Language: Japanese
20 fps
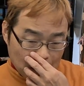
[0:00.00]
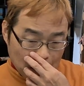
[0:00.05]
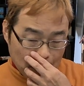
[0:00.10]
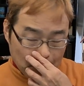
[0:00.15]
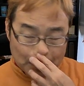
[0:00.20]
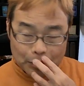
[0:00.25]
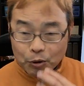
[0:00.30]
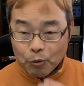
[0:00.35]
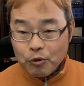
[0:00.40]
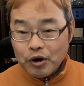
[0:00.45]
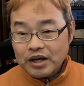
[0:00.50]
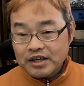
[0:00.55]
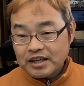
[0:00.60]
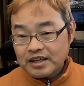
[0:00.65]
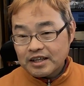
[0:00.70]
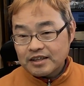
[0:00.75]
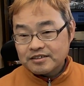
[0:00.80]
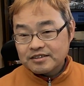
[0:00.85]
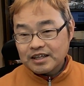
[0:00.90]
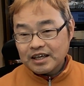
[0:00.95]
まあ、とはいえ
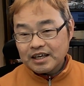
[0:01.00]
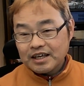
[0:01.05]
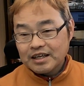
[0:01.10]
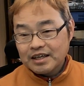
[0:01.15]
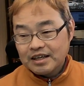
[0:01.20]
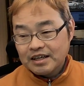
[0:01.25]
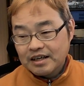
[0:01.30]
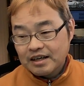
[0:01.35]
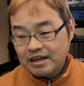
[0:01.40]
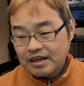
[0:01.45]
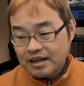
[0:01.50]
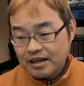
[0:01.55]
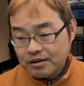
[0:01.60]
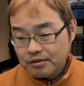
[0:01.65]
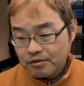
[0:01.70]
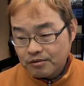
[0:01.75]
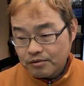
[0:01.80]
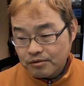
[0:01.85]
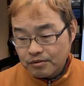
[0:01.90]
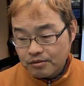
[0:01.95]
ですね、あ
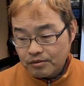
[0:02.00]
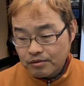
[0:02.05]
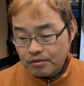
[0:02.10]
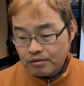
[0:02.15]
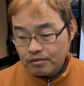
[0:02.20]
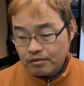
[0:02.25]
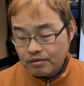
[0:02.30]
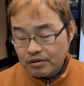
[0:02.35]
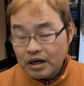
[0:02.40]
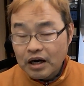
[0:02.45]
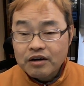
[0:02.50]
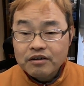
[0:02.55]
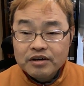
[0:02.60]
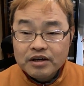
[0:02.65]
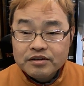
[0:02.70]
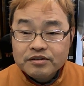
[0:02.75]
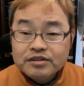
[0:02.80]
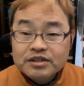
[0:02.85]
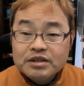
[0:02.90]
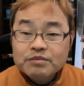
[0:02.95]
のー、格
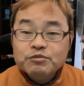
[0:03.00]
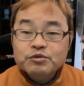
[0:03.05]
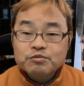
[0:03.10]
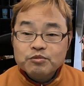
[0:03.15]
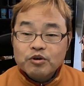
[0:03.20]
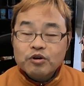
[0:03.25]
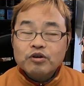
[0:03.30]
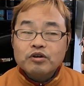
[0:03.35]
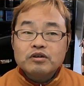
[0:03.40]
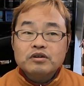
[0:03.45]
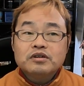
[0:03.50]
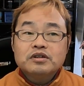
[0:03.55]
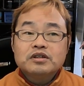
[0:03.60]
安 SIM も、